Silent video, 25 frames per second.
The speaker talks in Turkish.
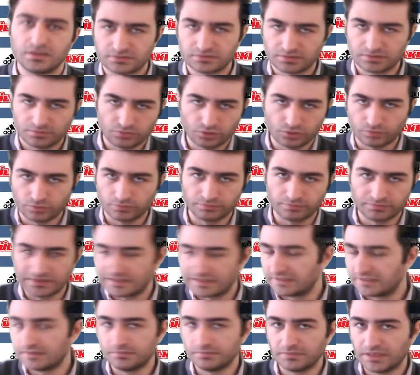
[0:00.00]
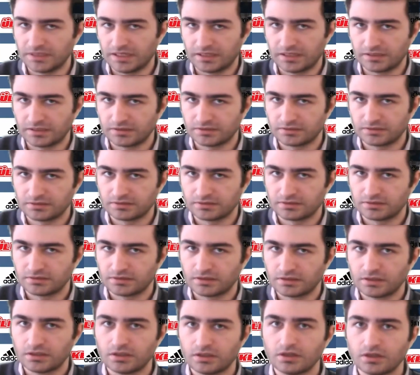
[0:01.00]
Ne diyeyim?
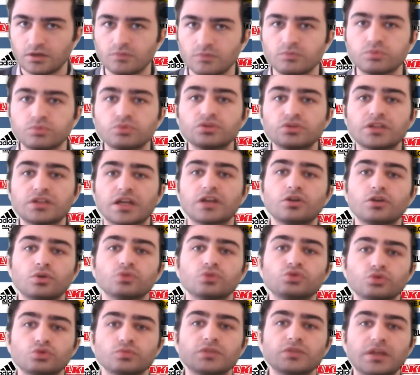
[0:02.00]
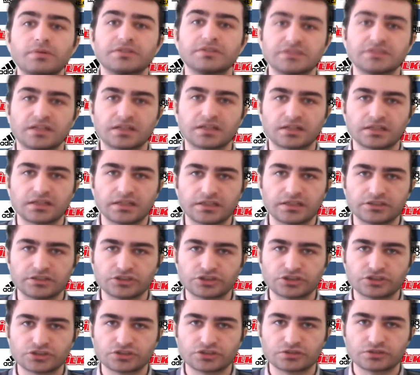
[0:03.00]
Bunlara göz yumulamaz
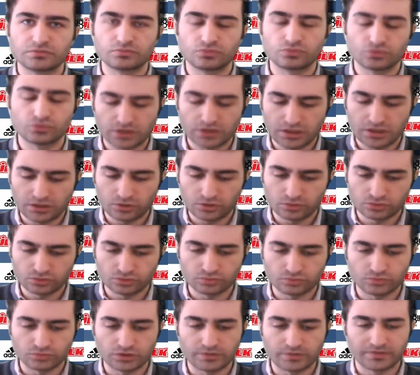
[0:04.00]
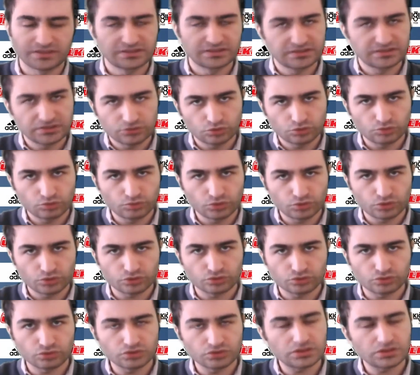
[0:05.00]
arkadaş. Bunlara göz yumulamaz. Siz
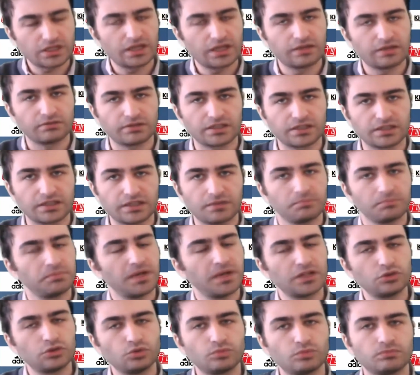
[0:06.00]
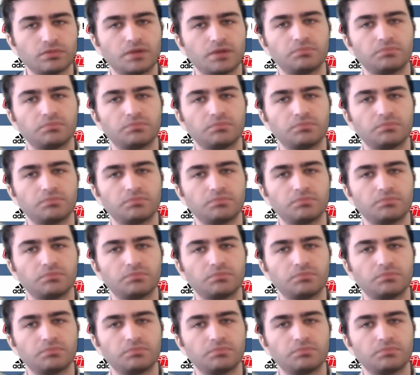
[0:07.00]
yumuyorsunuz. Eyvallah. Ben yummam.